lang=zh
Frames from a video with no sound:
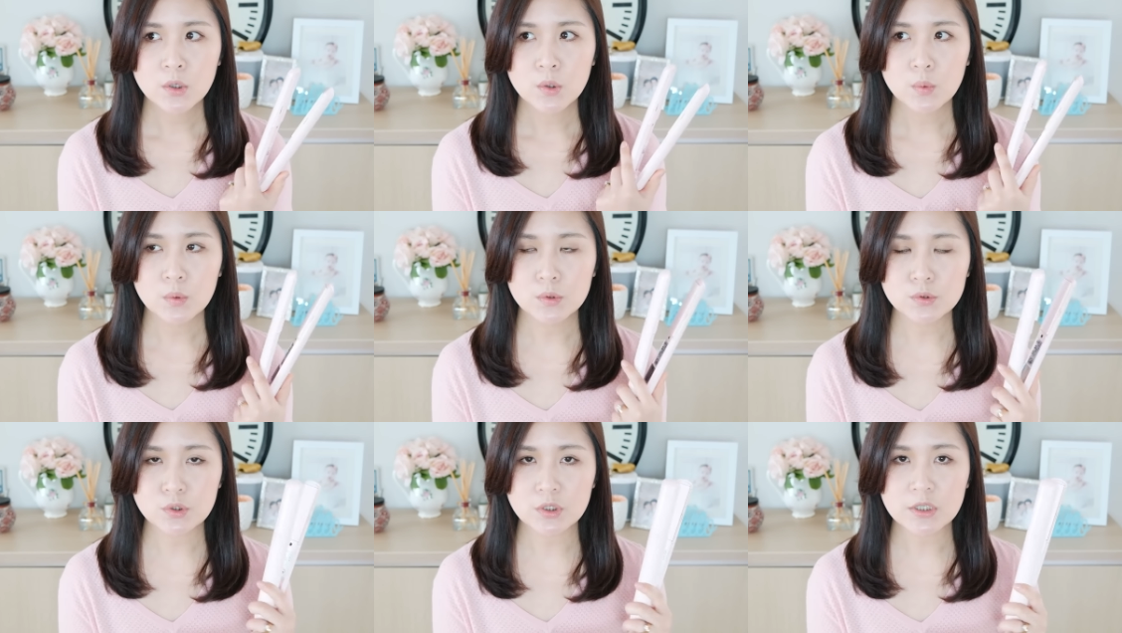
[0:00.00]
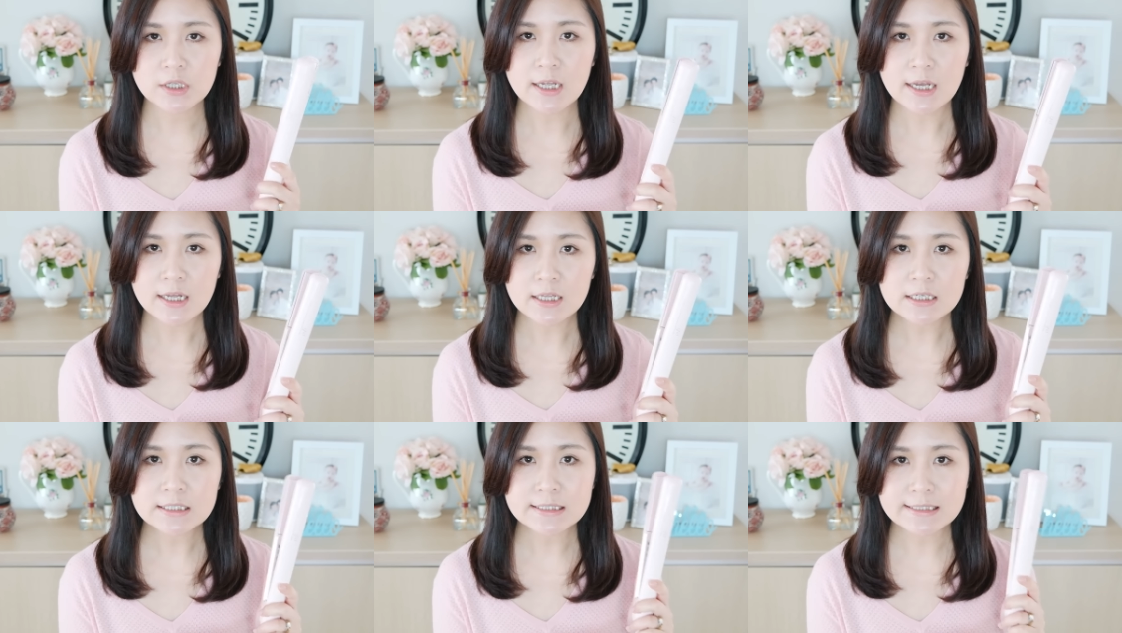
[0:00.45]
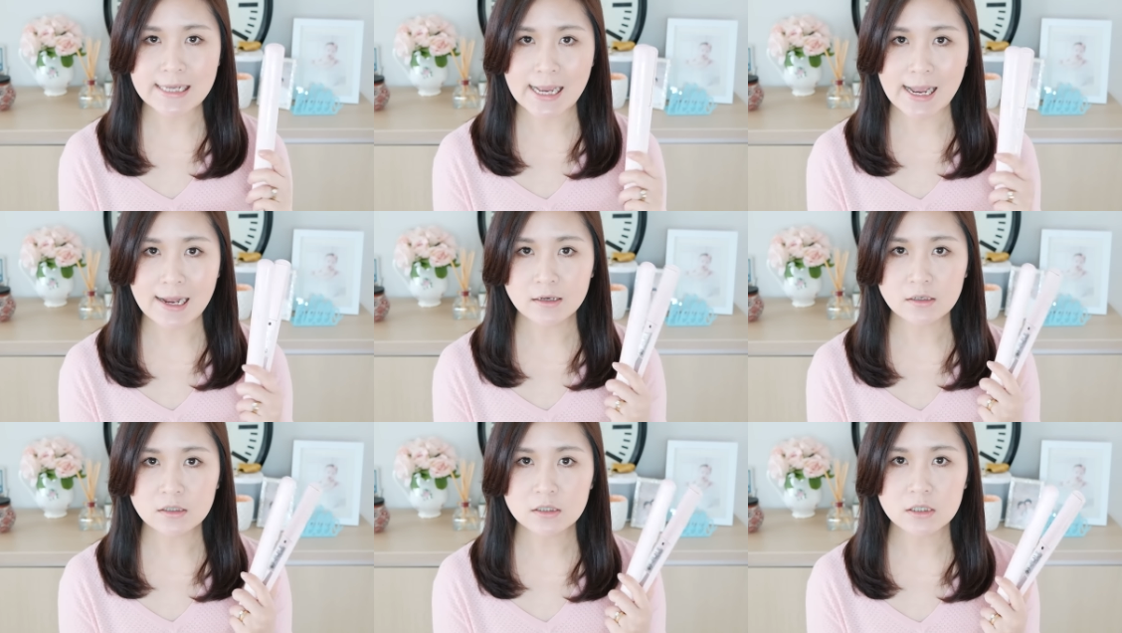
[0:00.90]
我觉得它的
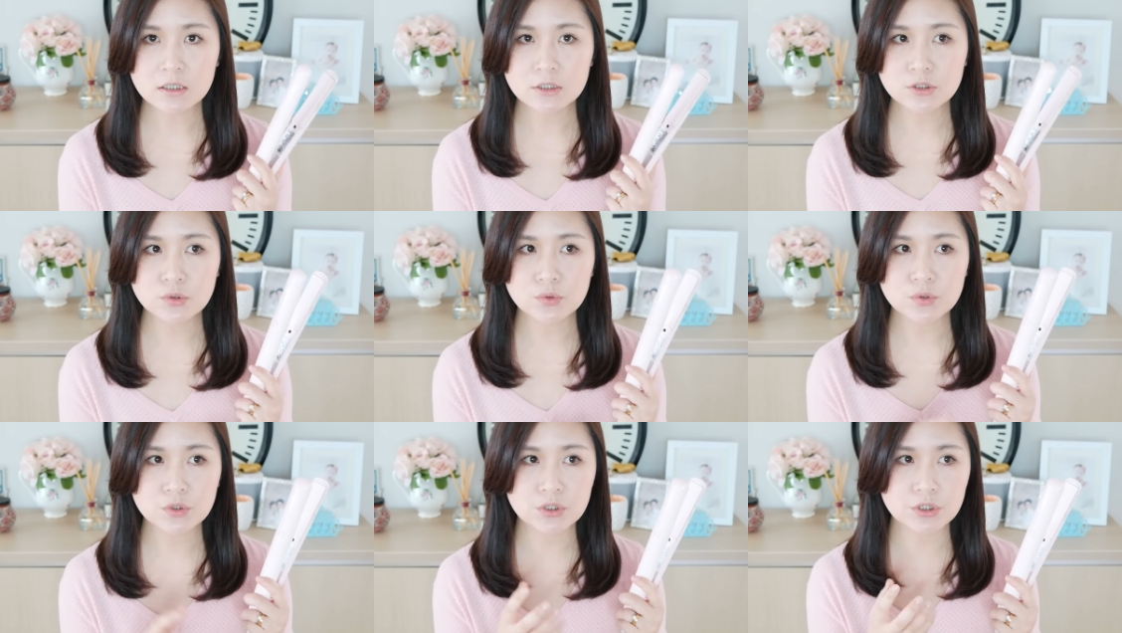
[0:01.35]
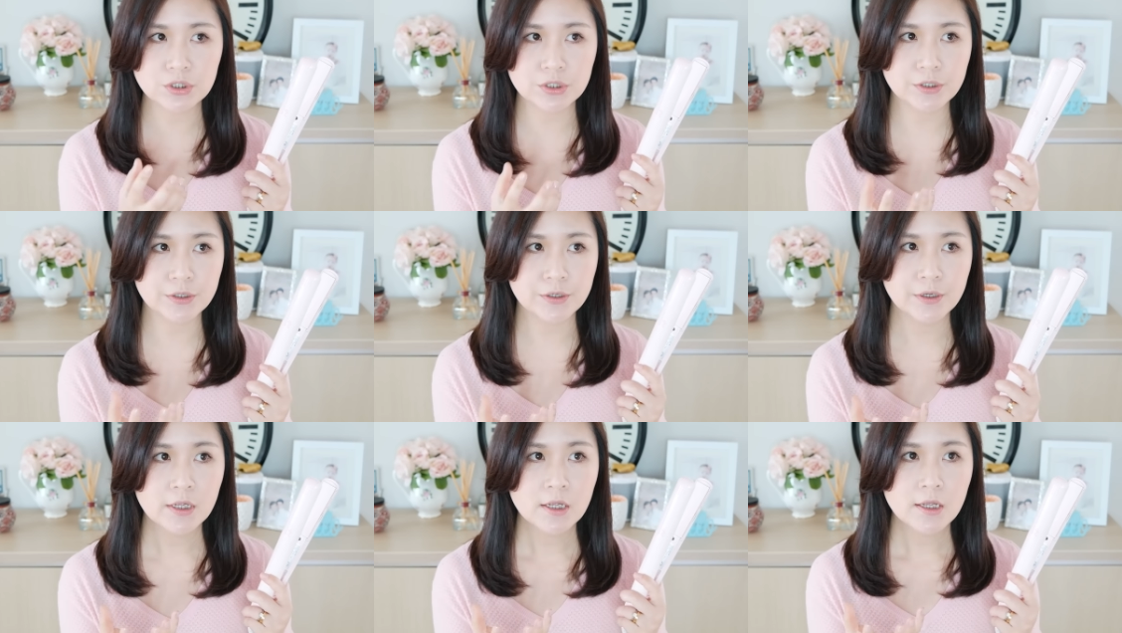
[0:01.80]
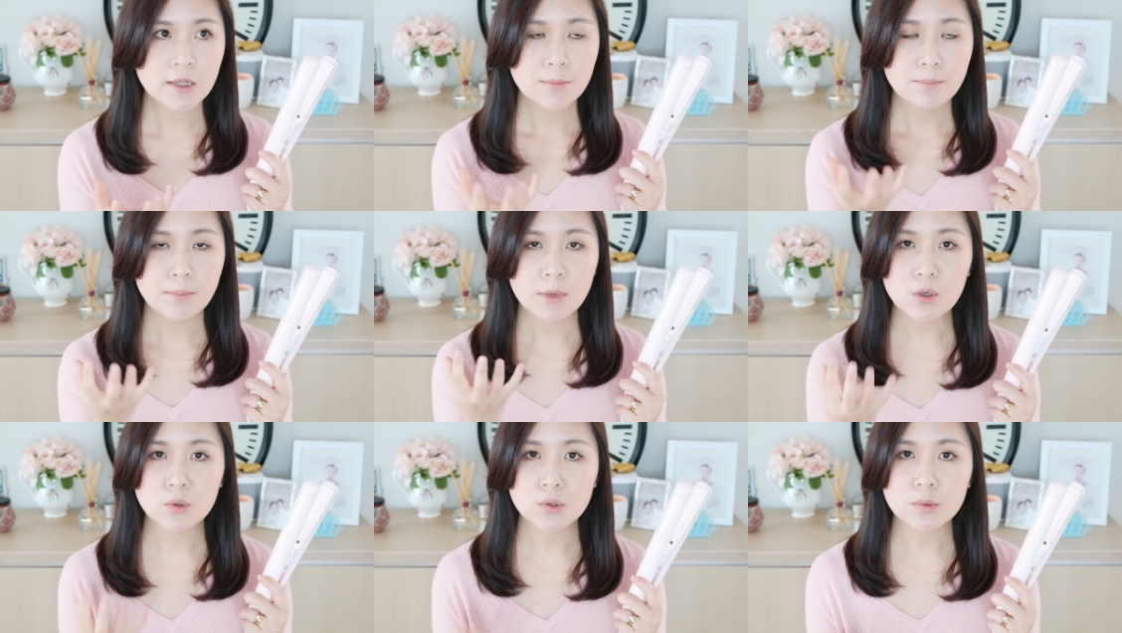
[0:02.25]
加热就是
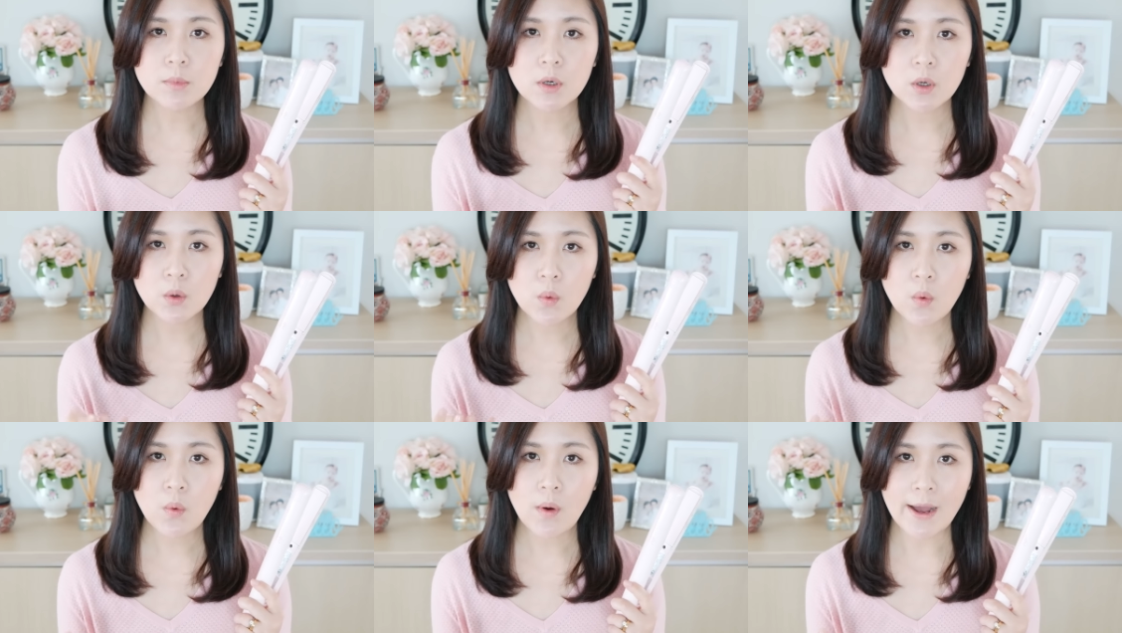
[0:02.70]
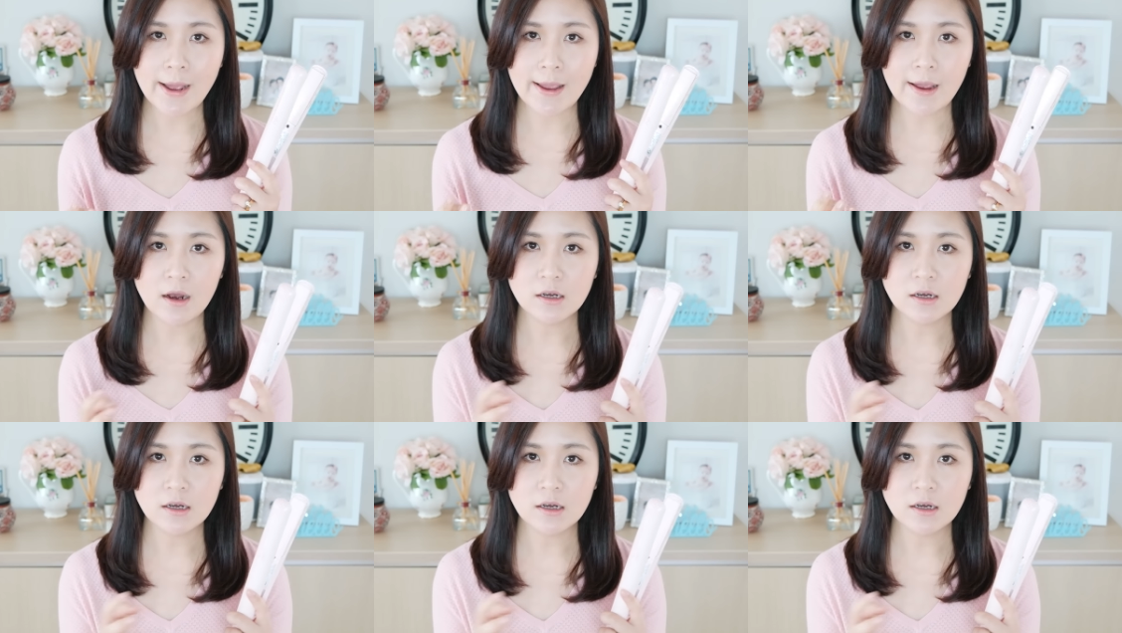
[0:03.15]
没有那么快，